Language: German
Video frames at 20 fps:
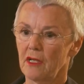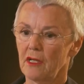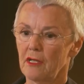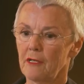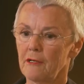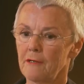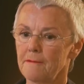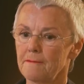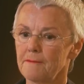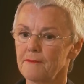
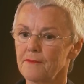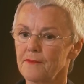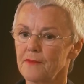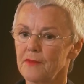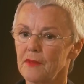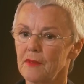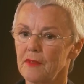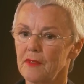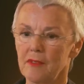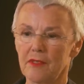ähm,
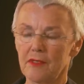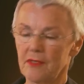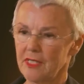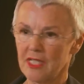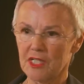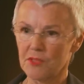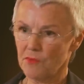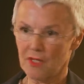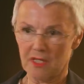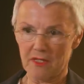
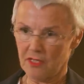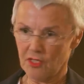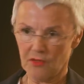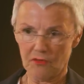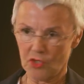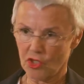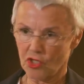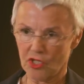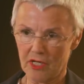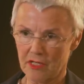dass man nicht
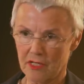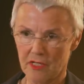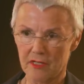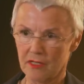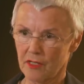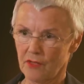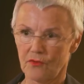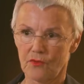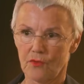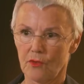Verständnis
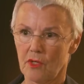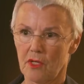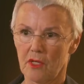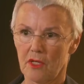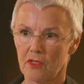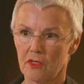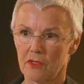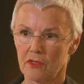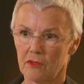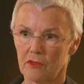dafür
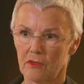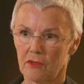hat.